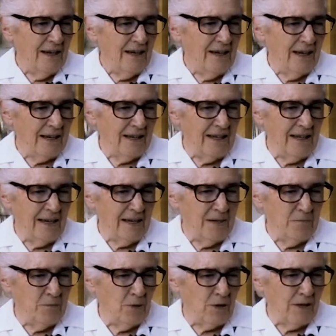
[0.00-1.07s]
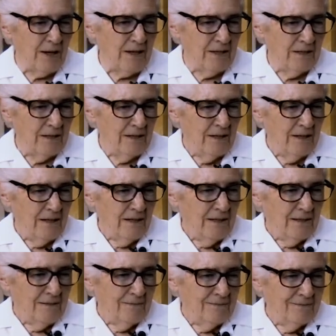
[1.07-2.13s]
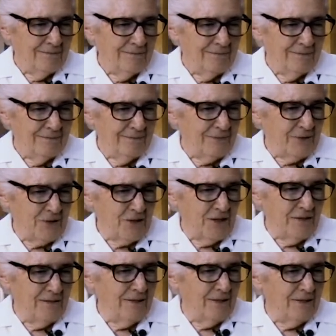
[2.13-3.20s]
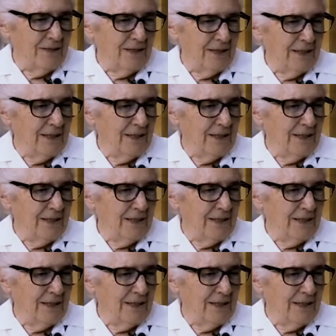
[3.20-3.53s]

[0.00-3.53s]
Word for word: en aquella época. Pues, eh, Tú eh,